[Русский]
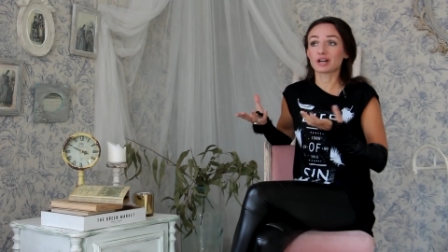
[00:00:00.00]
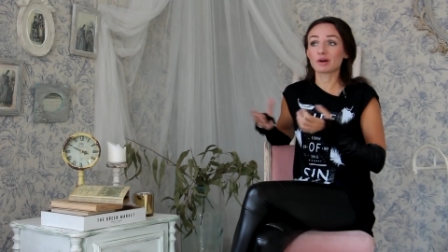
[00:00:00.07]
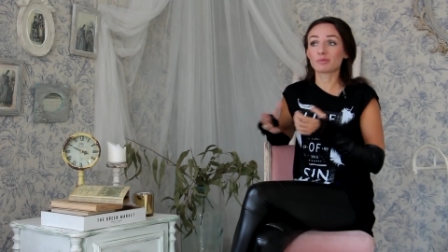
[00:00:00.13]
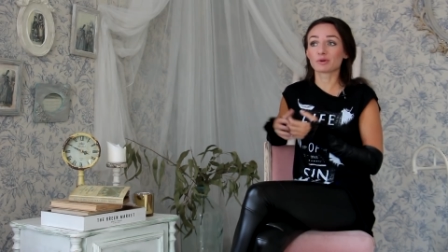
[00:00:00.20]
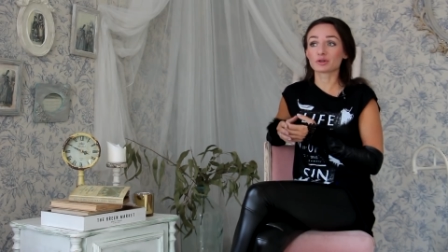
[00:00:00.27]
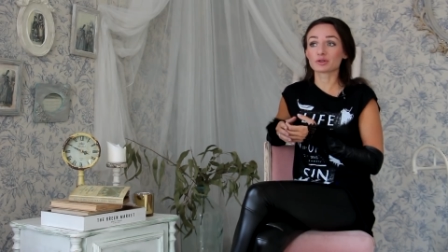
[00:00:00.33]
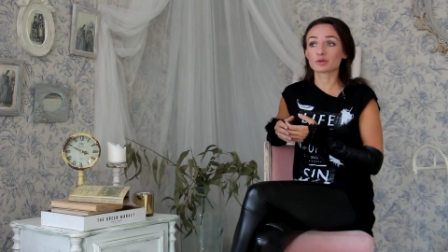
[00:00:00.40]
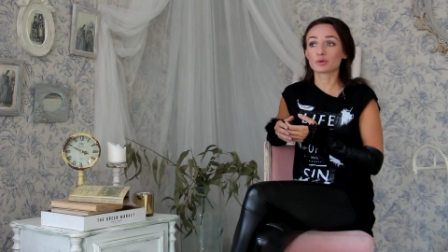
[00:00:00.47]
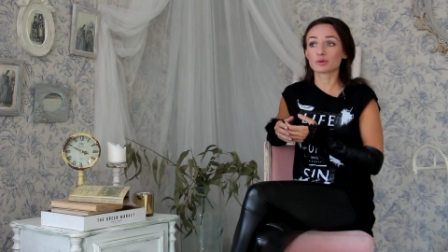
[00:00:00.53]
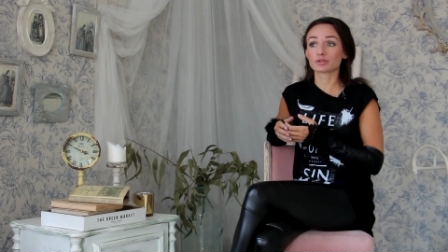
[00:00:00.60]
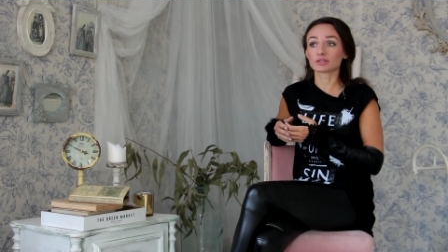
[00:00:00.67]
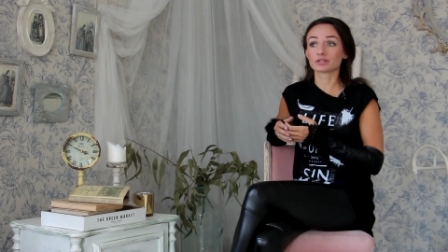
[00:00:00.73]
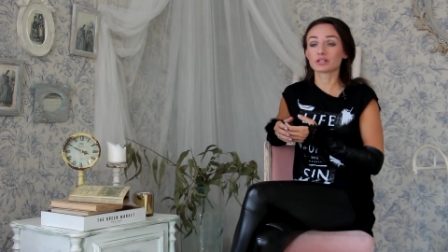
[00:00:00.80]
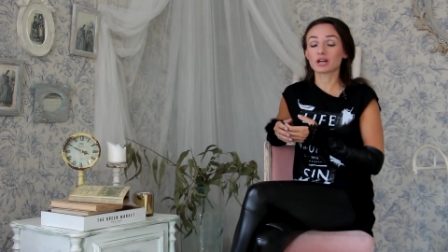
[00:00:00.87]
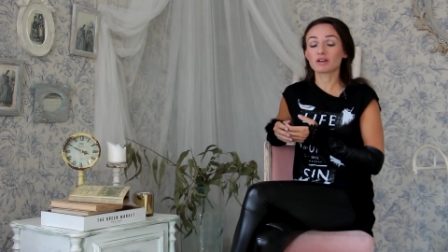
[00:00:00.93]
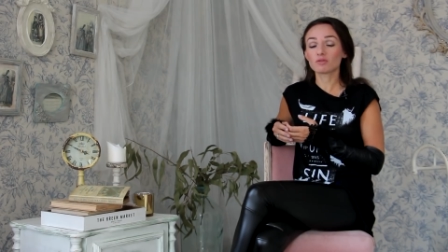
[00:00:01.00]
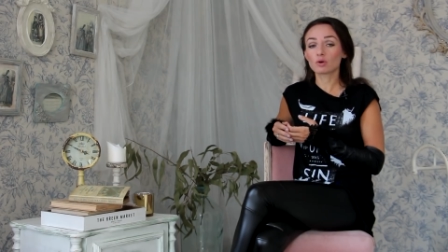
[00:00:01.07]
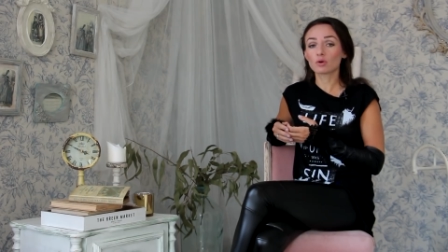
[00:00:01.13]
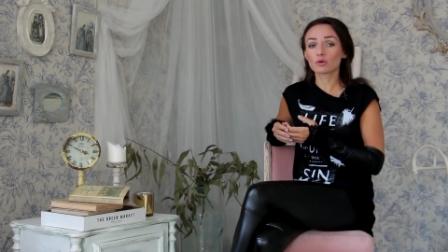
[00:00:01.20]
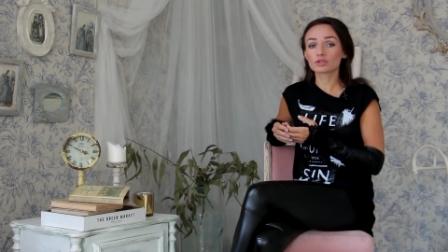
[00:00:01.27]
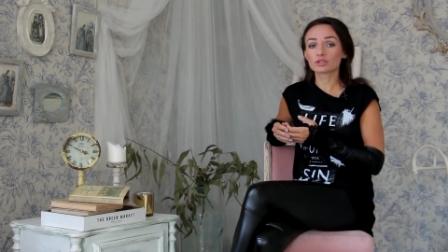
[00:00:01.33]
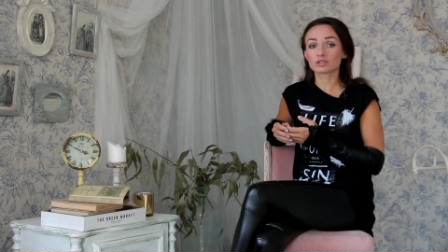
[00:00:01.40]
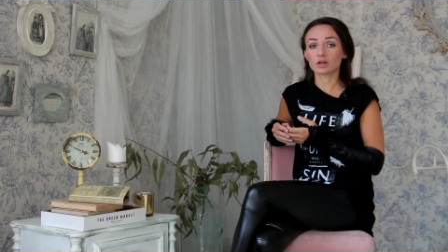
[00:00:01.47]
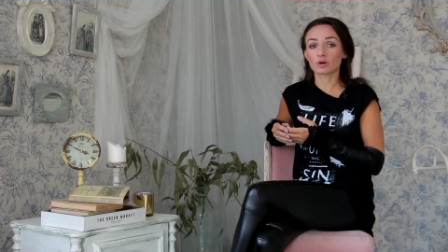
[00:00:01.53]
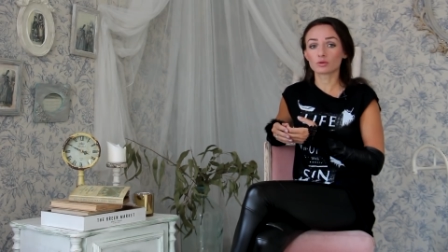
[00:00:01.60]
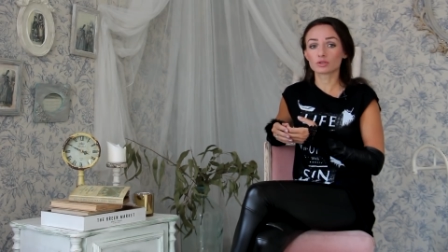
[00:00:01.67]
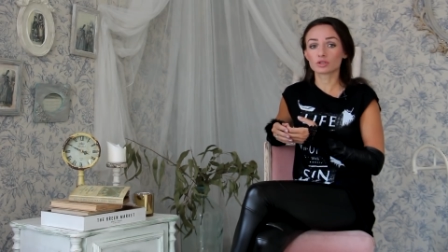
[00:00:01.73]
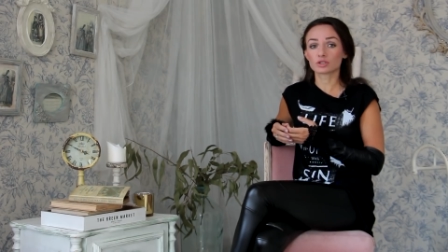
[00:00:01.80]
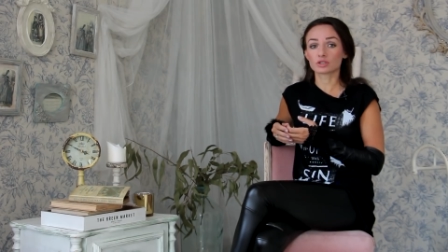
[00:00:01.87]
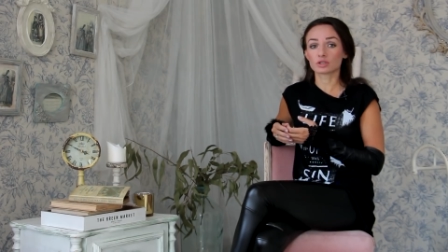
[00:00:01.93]
как происходит, на кого ходят
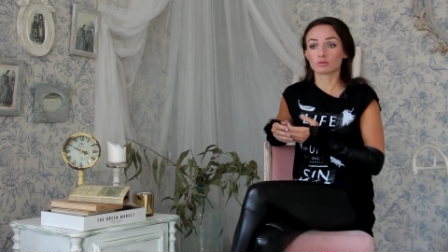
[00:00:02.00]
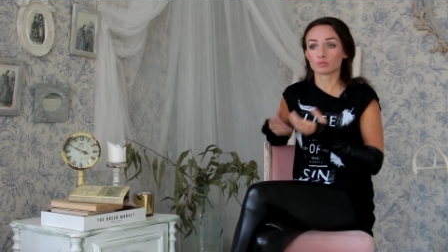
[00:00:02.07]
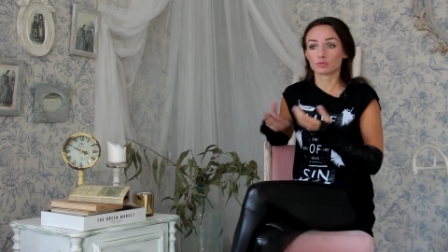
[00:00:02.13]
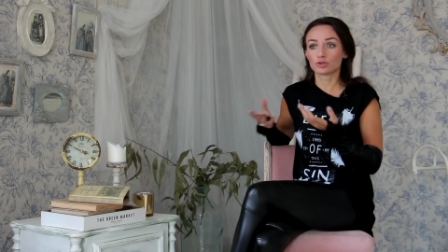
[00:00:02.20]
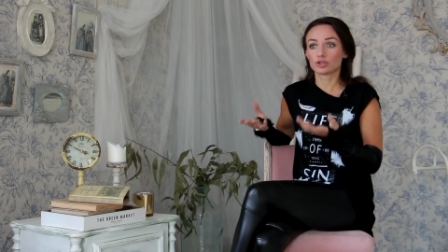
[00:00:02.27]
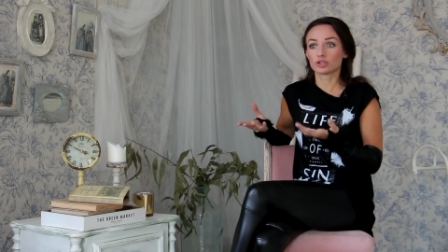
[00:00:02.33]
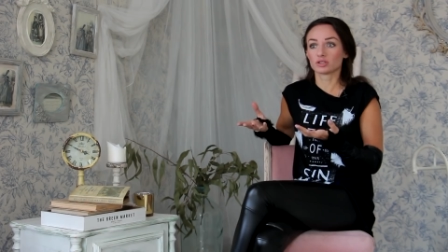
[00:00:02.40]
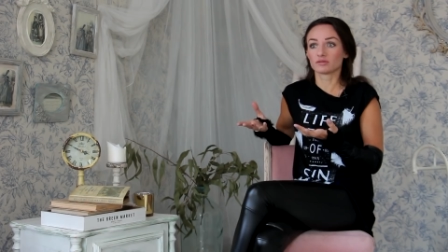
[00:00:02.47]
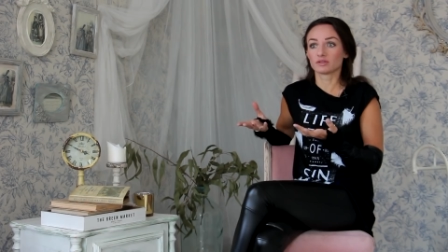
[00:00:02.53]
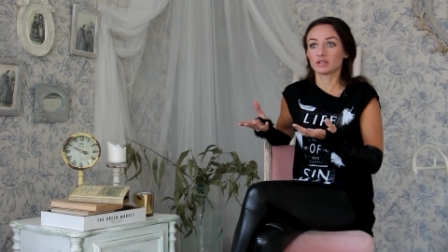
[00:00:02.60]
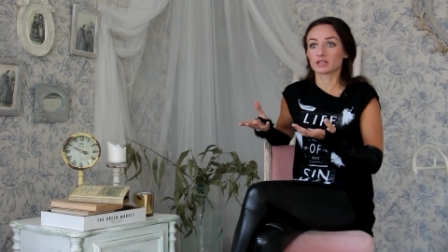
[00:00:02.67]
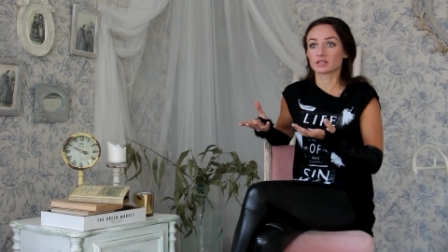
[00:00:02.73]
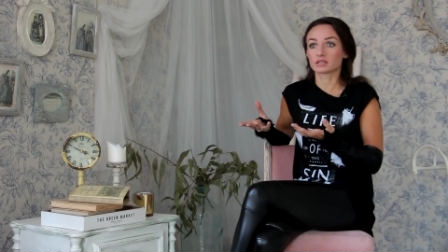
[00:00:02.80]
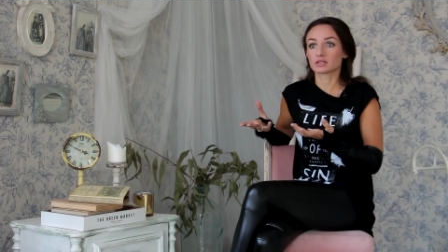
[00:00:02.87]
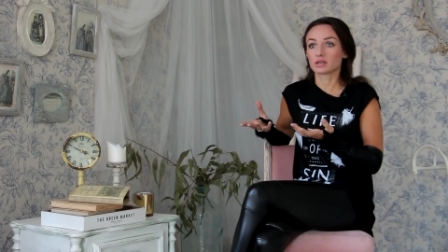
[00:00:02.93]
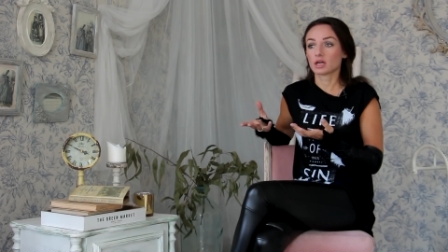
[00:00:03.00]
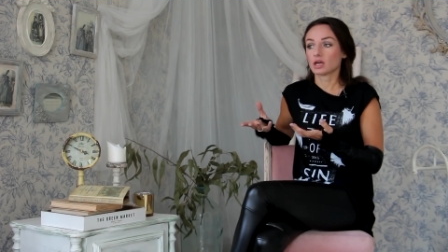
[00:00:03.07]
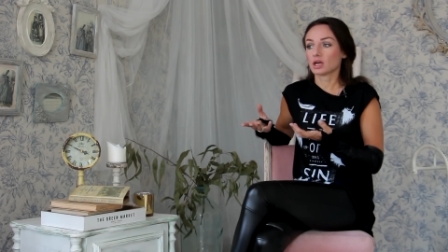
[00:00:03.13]
охотятся мужчины в лес?